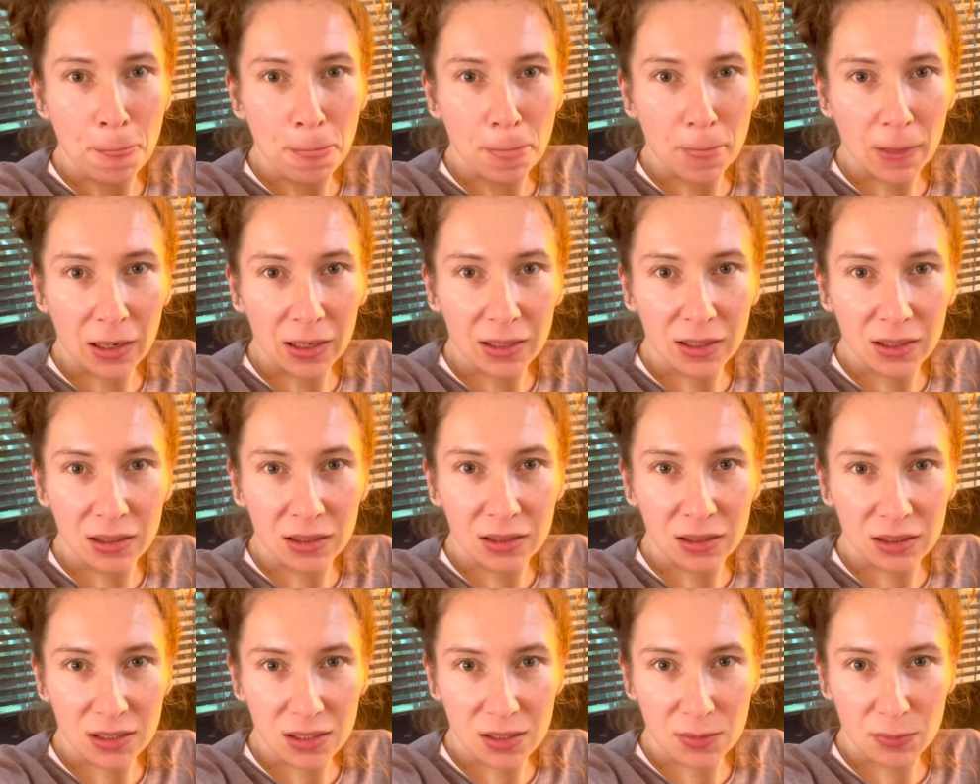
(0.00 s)

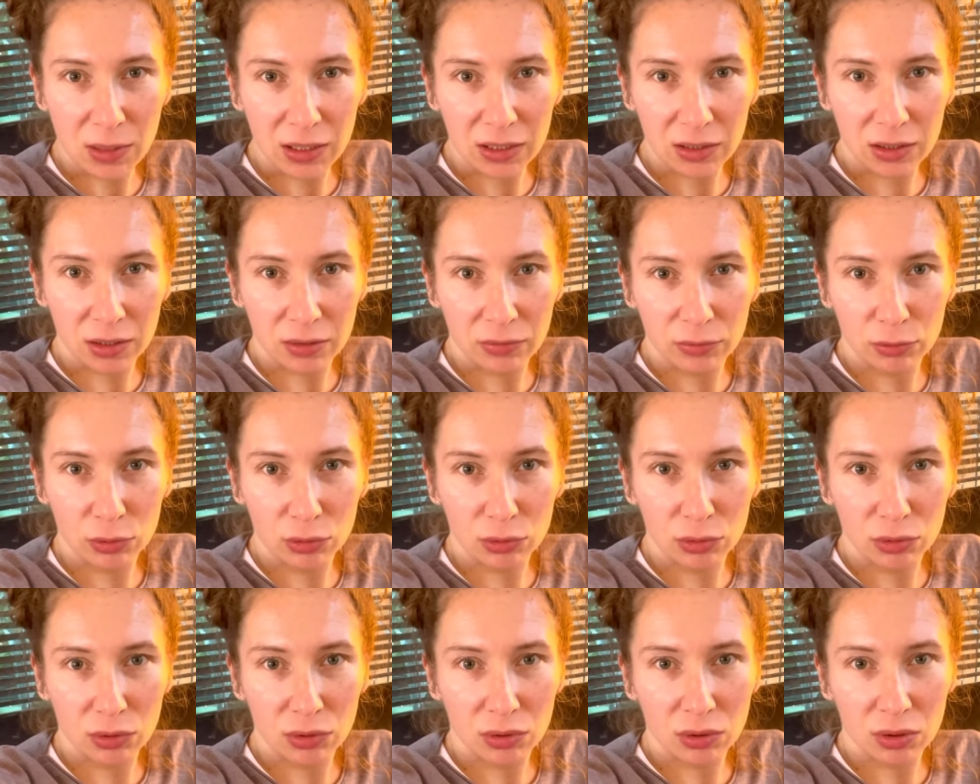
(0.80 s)
Они
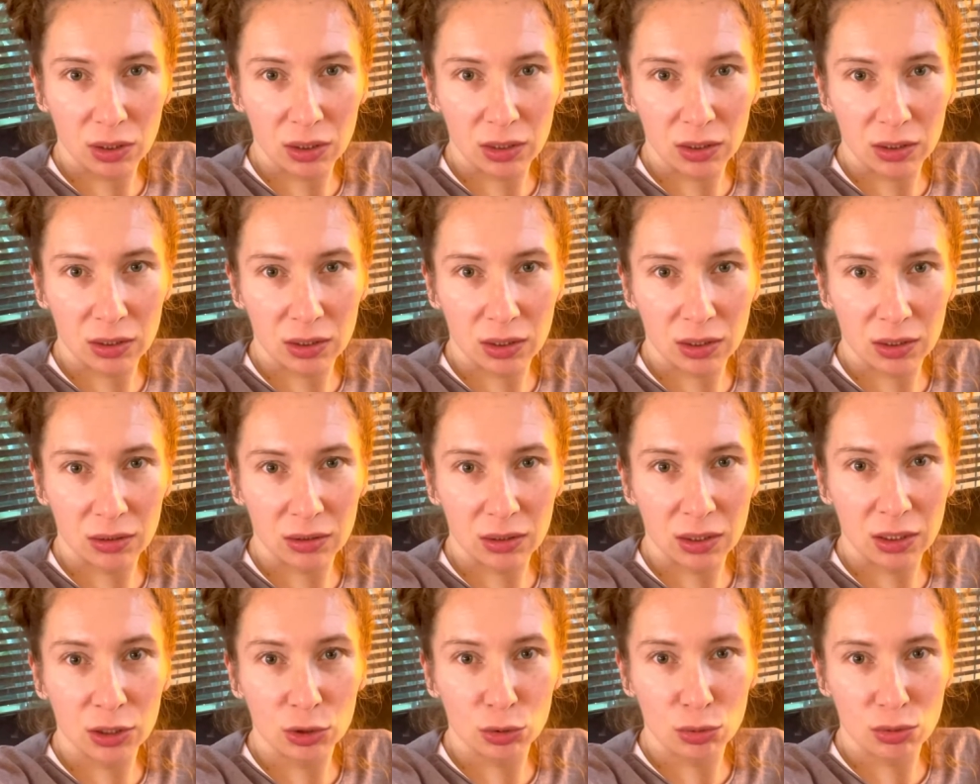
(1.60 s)
рассматривают это,
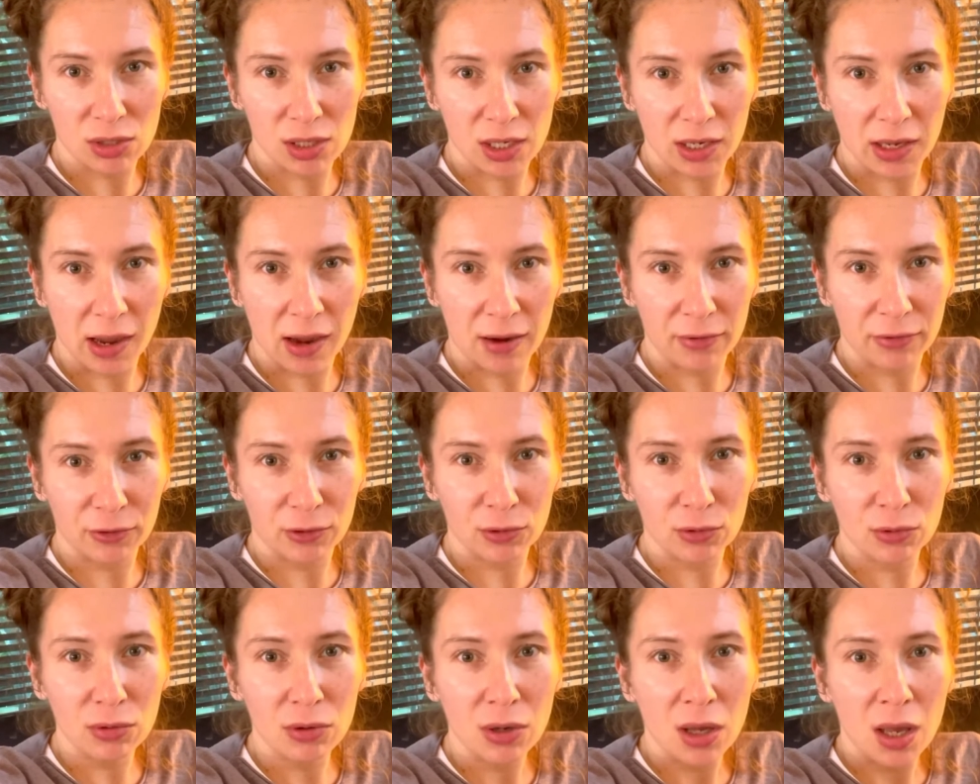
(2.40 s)
эту
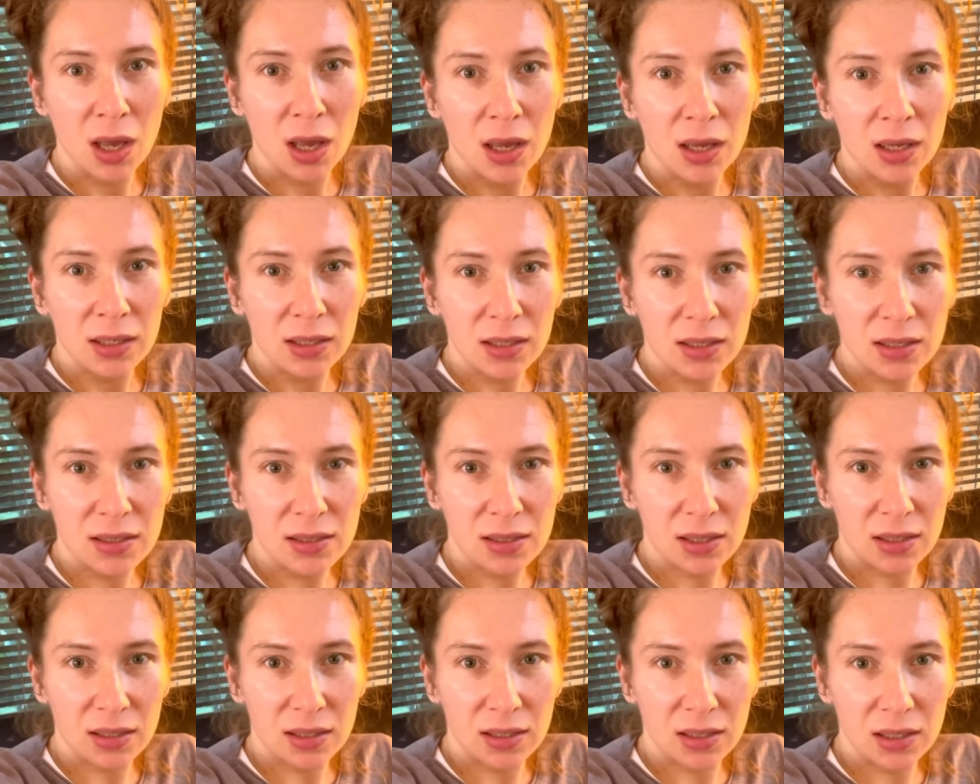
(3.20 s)
заявку, и
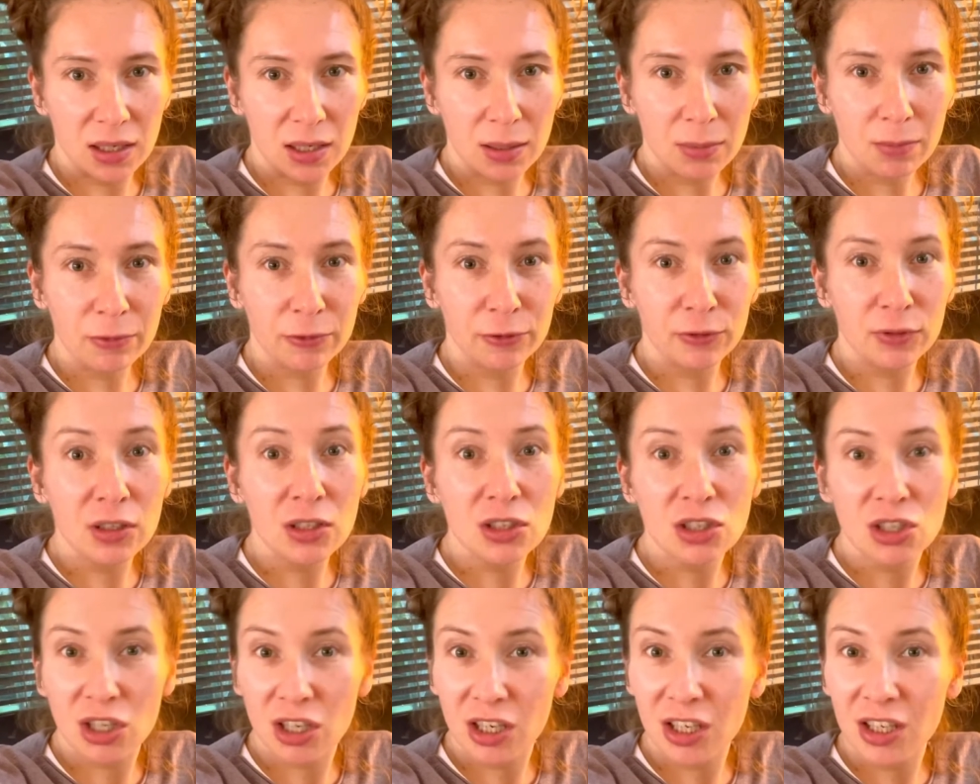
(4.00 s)
затем в
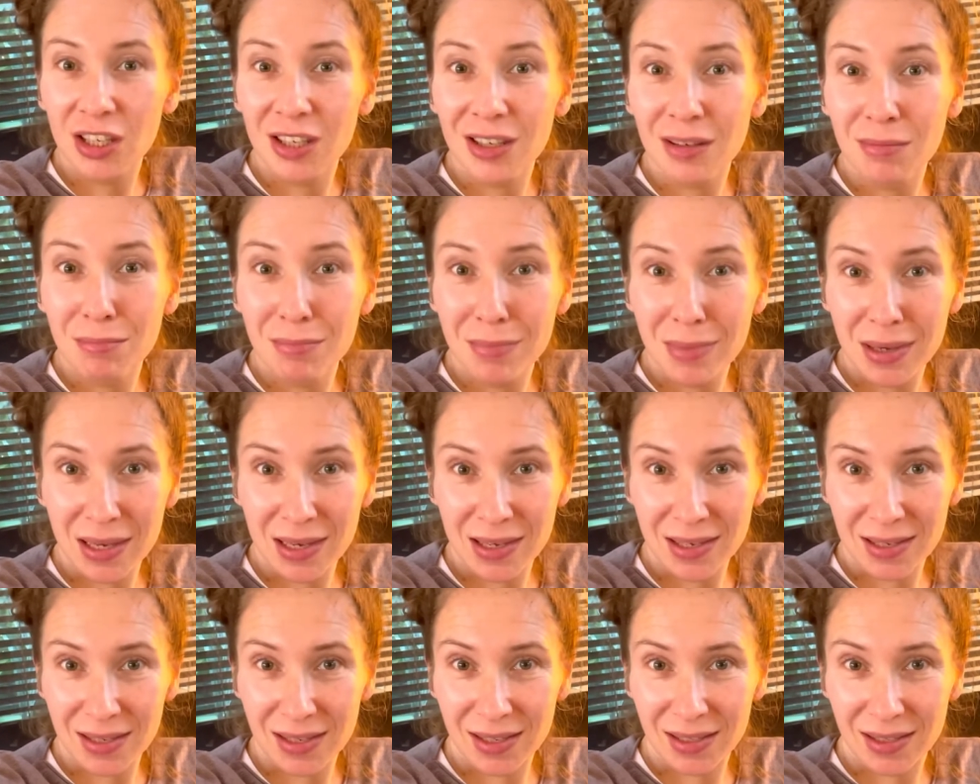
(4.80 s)
течение
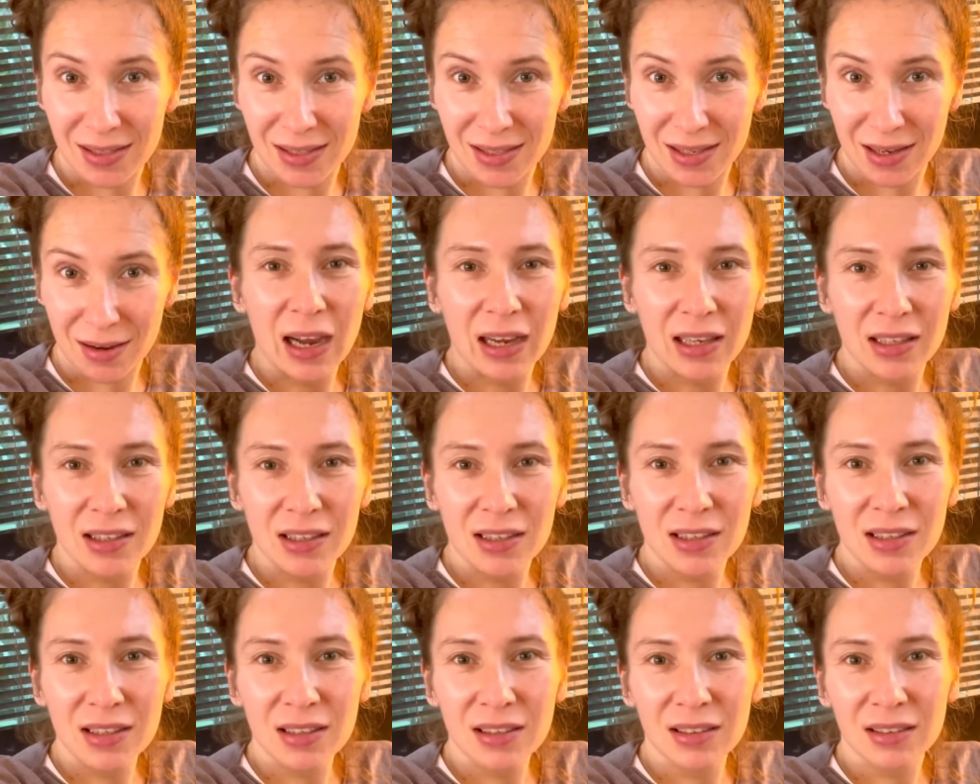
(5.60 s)
месяца
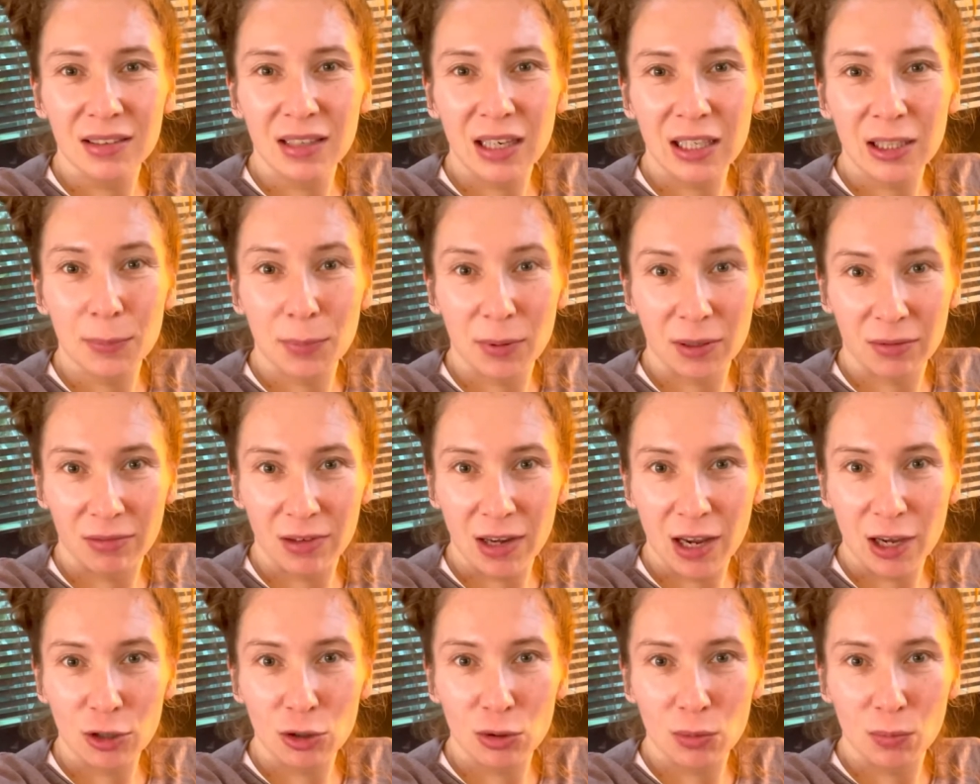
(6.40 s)
они
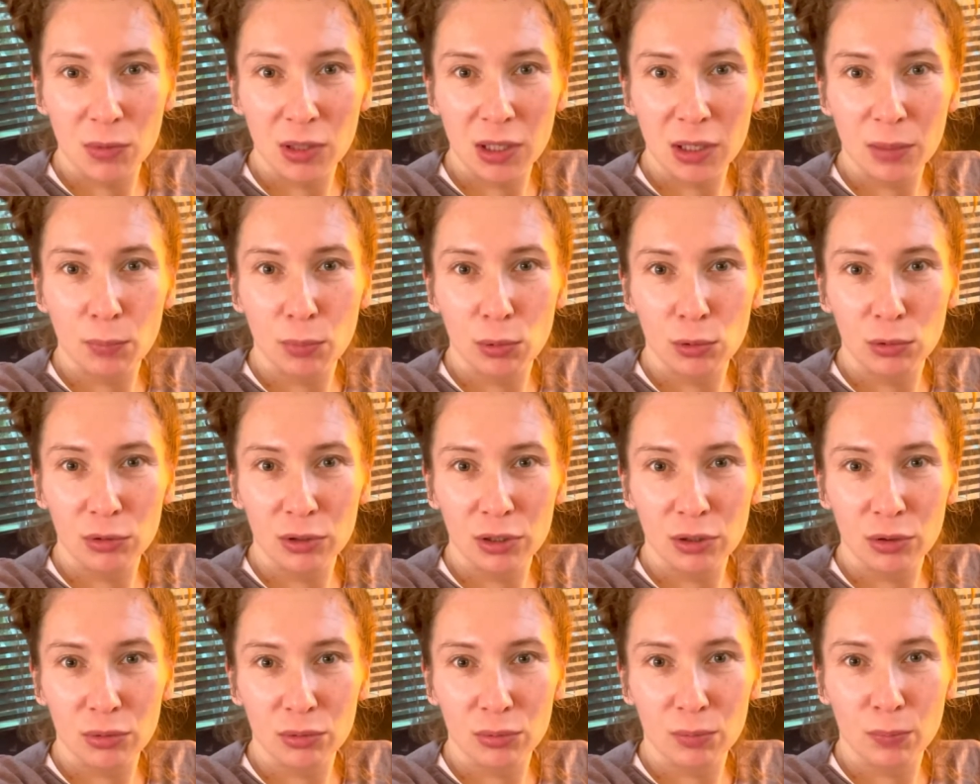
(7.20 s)
отправляют мне
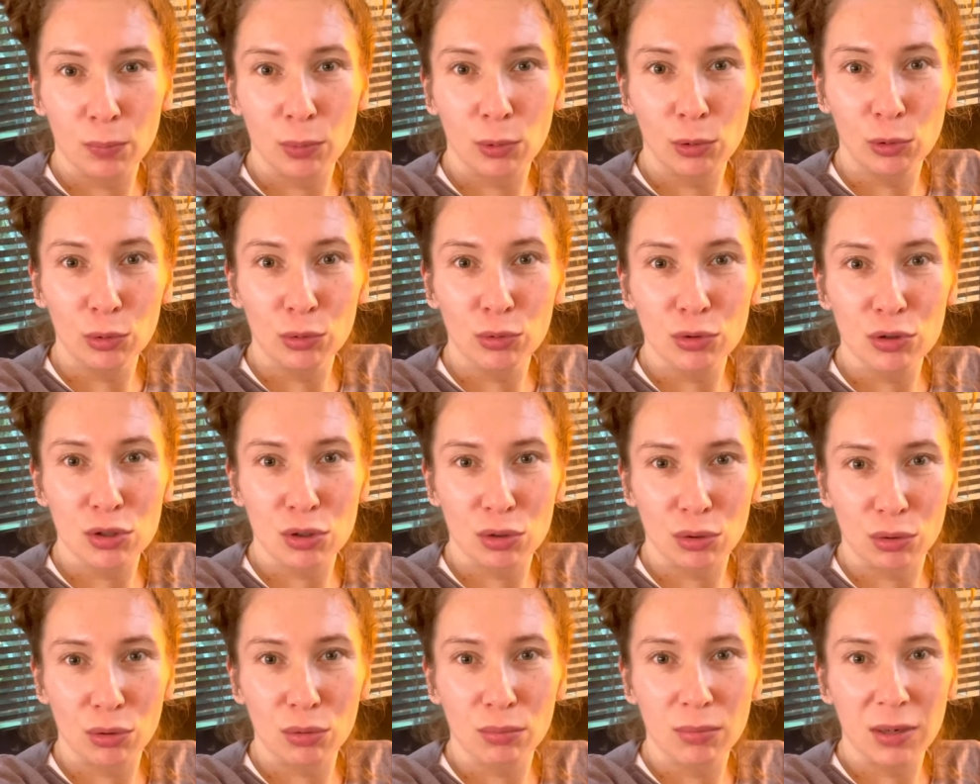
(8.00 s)
полную, полную
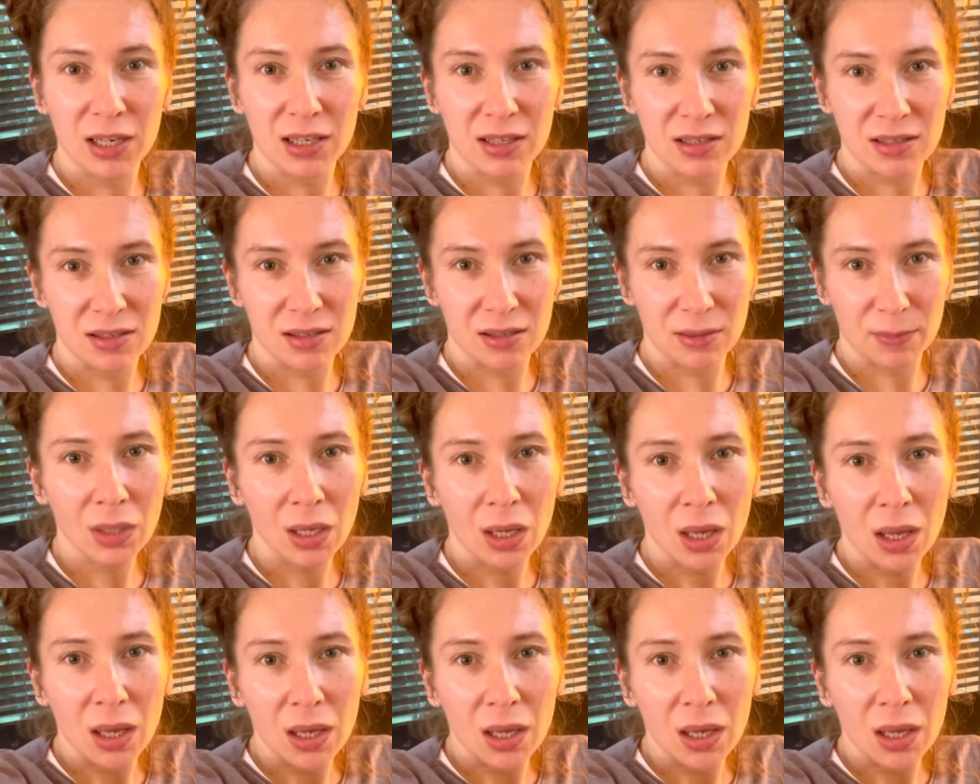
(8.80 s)
историю болезни.